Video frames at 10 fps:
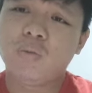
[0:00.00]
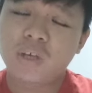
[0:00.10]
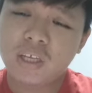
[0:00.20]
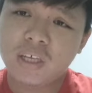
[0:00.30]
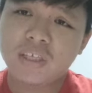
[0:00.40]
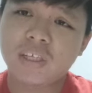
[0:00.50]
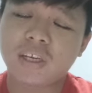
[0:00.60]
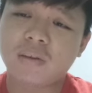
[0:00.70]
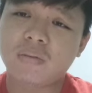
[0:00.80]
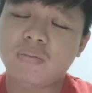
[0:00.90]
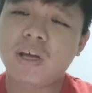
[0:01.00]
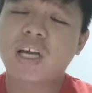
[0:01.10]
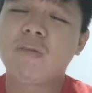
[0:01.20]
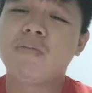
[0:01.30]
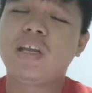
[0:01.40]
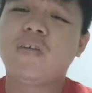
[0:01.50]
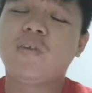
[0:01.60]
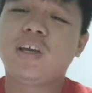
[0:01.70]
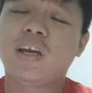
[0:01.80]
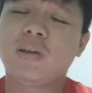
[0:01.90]
Muhyiddin yassin bahkan
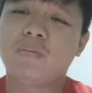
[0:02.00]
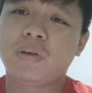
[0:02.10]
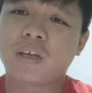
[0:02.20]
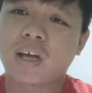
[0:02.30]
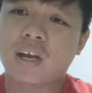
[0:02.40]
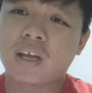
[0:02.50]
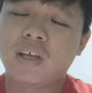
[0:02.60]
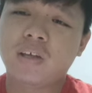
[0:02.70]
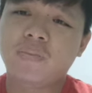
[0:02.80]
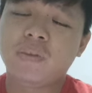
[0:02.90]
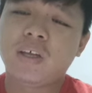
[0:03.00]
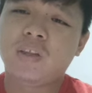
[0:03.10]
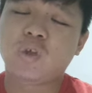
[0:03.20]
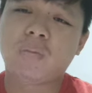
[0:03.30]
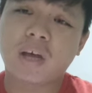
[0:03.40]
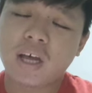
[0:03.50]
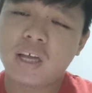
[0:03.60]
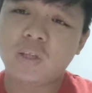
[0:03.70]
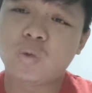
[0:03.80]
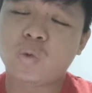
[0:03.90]
menafikan perkara
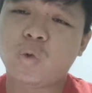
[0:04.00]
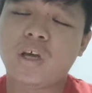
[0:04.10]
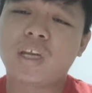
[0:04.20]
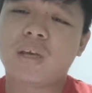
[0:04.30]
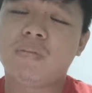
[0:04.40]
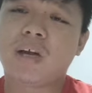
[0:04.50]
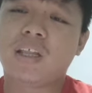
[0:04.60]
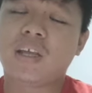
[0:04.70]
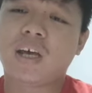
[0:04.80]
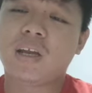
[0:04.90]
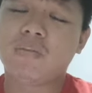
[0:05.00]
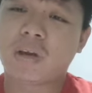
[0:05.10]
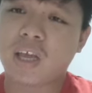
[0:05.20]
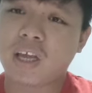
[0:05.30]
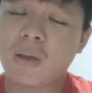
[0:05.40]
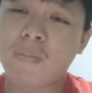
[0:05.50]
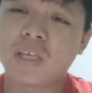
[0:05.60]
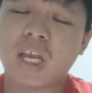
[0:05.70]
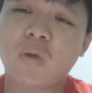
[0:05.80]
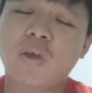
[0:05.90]
tomahan tuduhan yang mengatakan mereka
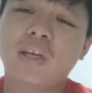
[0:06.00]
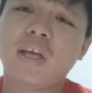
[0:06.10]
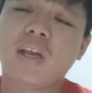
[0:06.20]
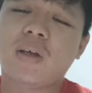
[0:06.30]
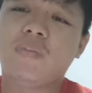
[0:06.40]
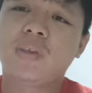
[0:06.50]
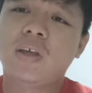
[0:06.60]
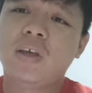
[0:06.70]
menyeleweng dana.